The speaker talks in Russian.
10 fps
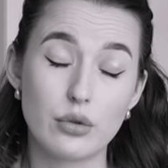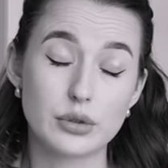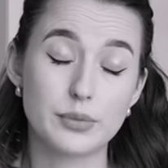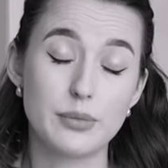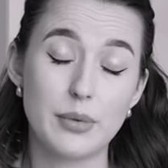
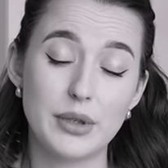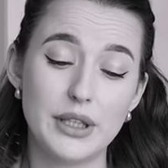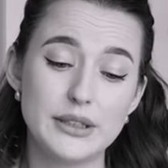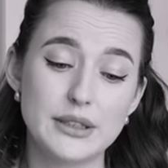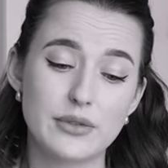Господи,
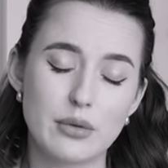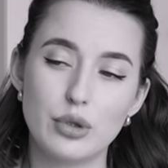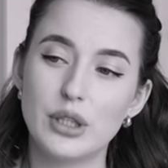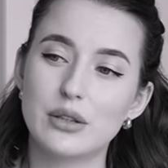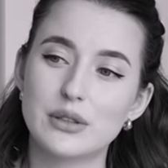помогите
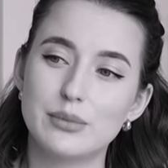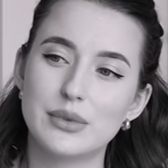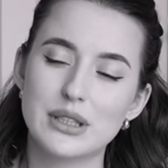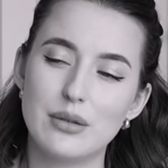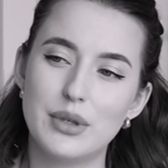сформулировать
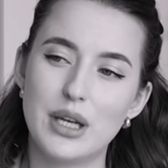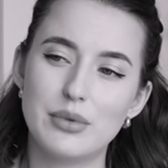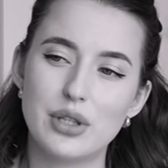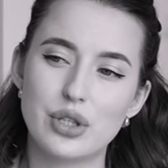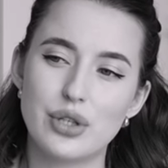мысль
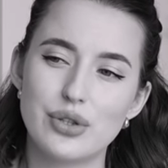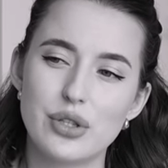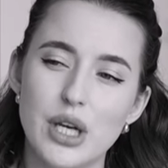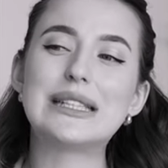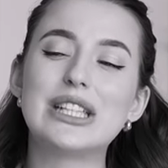беременной
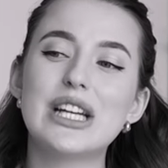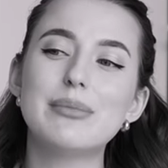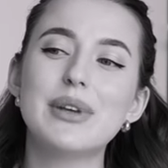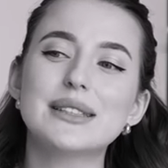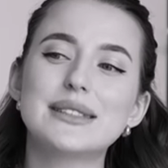женщине.
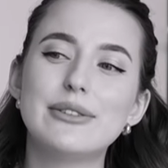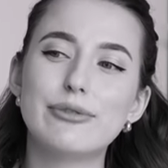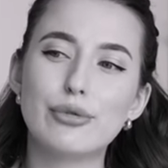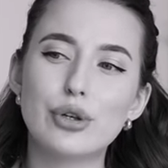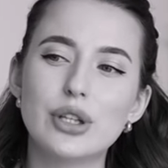Чем я
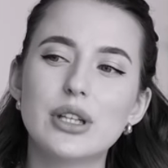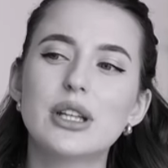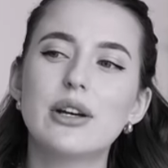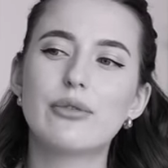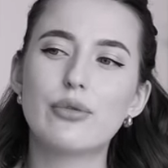сегодня
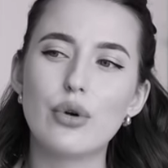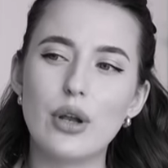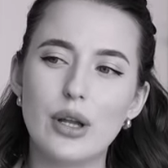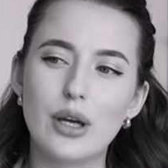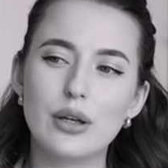
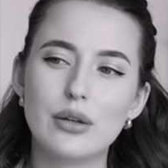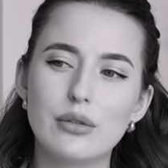довольна?